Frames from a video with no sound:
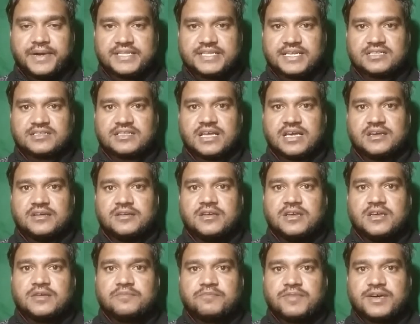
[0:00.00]
पड़ सकता है
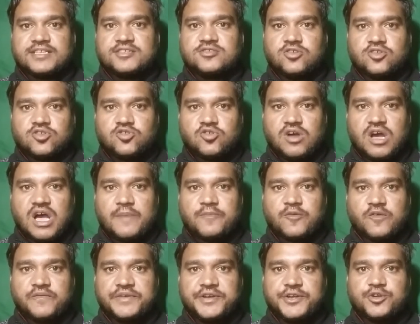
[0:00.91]
बस दोस्तों
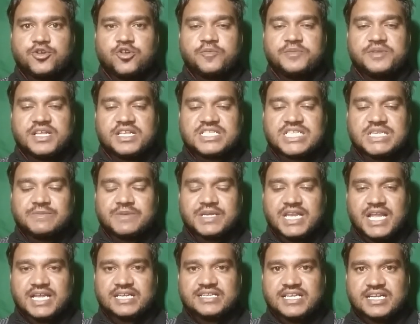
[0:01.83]
आपको वीडियो को बिना स्किप
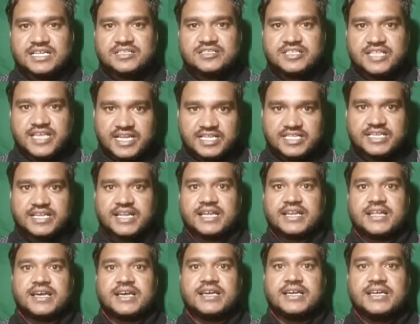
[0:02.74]
के लास्ट तक देखते
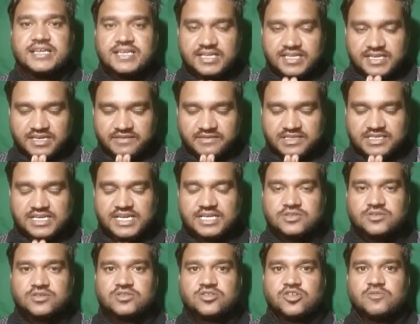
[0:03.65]
रहना है
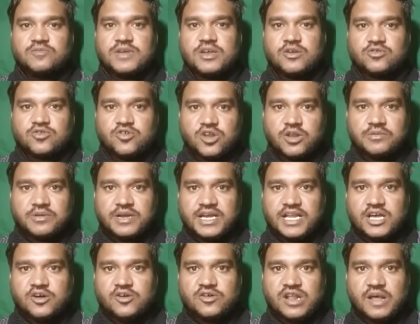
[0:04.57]
नमस्कार दोस्तों मैं गौरव
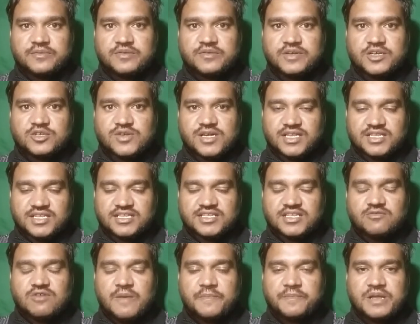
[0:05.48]
राणा और आप सभी का स्वागत
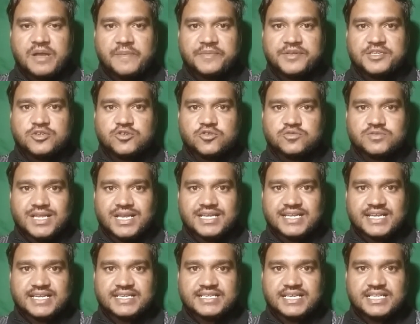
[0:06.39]
करता हूँ आपके अपने यूट्यूब
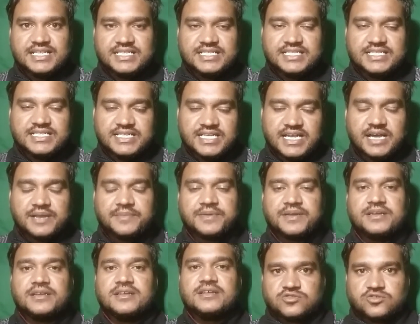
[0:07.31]
चैनल टेक्निकल जी
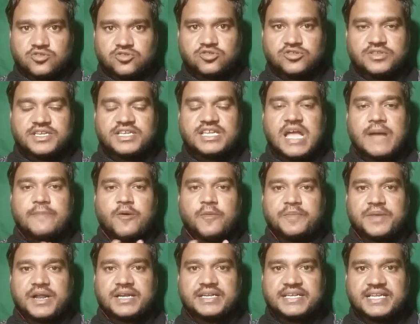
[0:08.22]
पे तो दोस्तों देखिए आपको
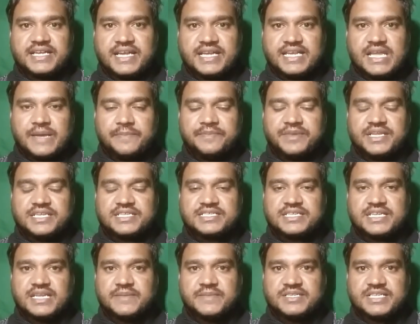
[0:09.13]
प्रैक्टिकली अपनी
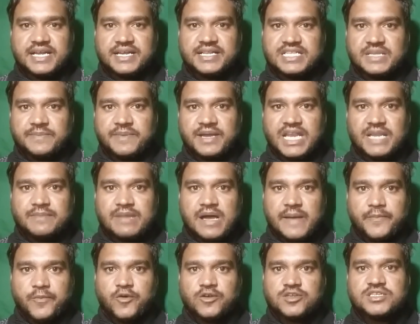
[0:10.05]
स्क्रीन में जाने से पहले
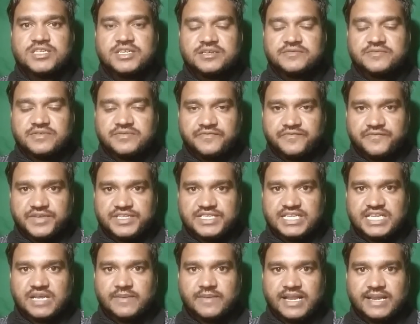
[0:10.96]
मैं आपको इस
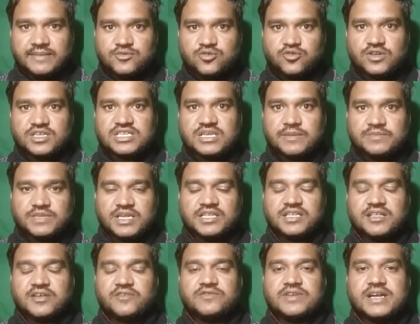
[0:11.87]
फीचर के बारे में थोड़ा समझा
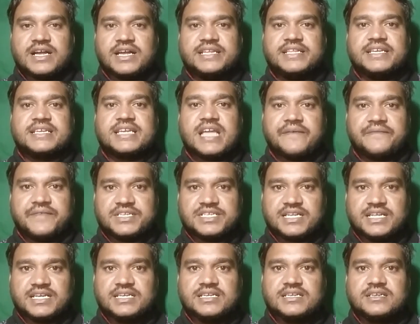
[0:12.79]
देता हूँ कि आखिर ये क्या
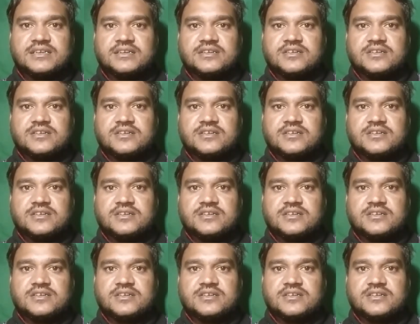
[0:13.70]
फीचर है